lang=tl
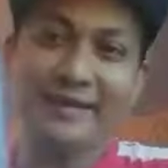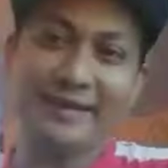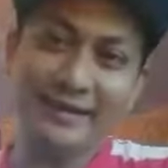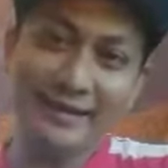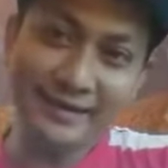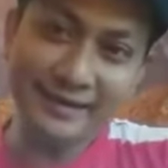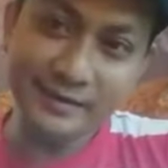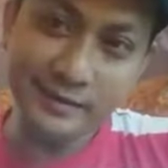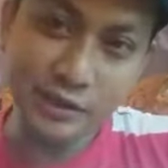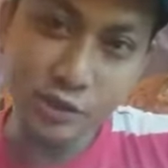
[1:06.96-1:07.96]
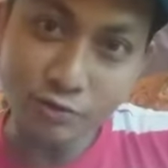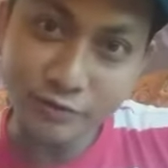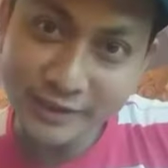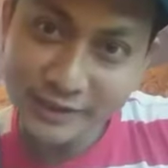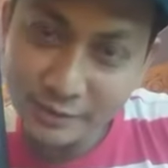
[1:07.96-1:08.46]
Ayan. So
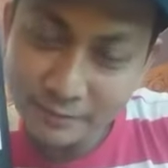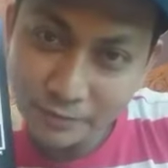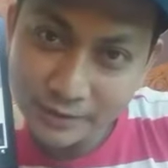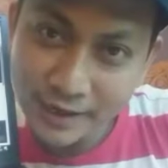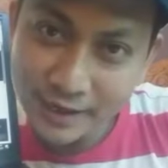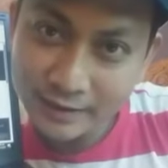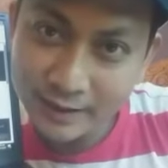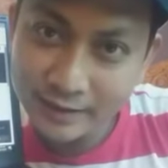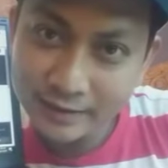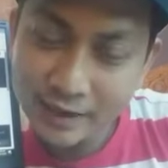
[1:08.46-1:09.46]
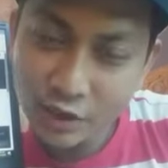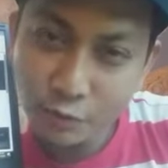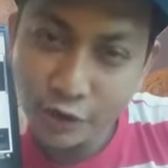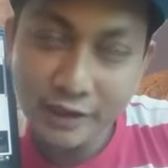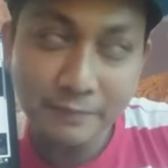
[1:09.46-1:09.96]
congrats naman po sa atin at tayo
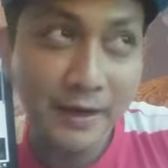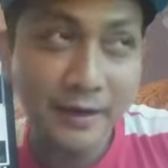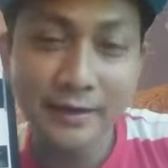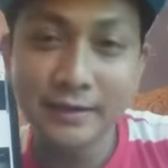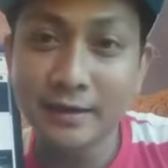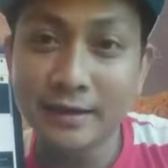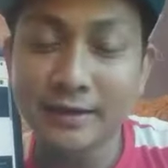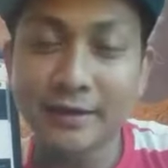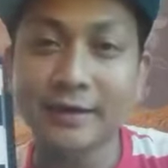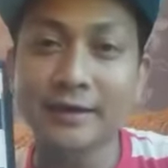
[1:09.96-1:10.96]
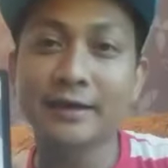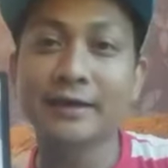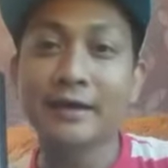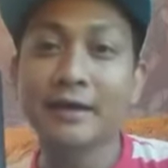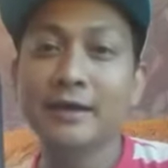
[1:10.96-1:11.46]
po ay napalad na
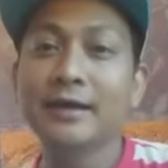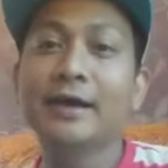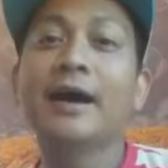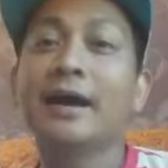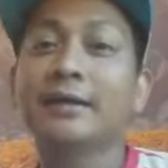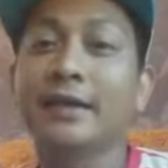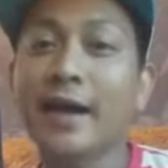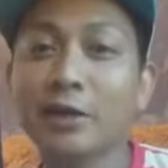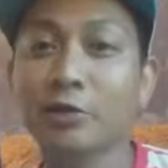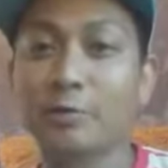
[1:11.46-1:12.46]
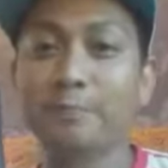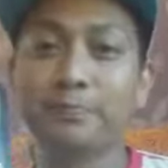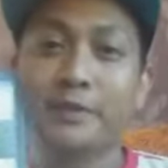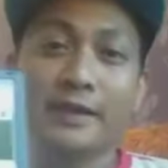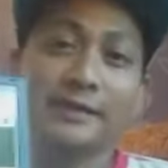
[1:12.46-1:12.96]
uh, nanalo
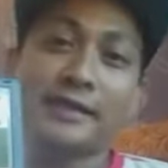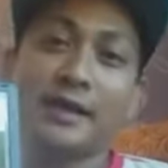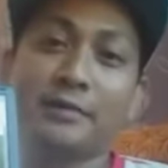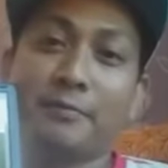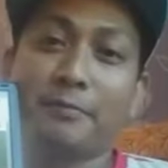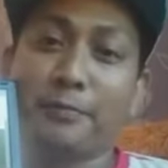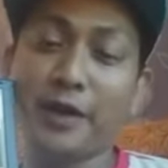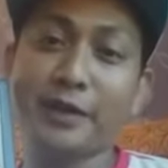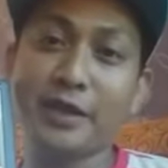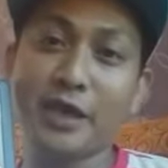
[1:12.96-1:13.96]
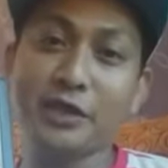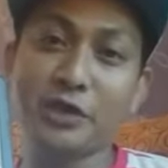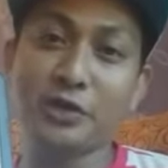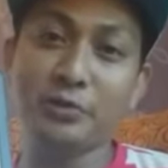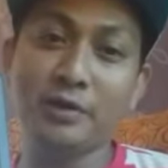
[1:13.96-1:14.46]
ng isang brand
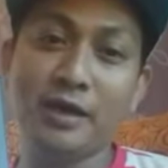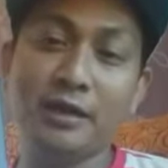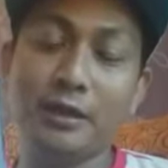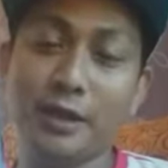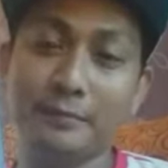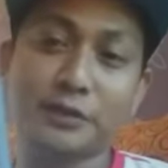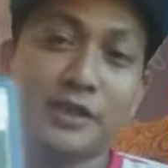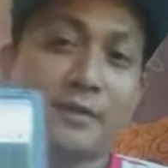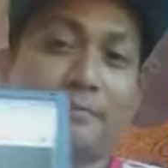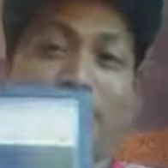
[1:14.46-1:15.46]
new laptop.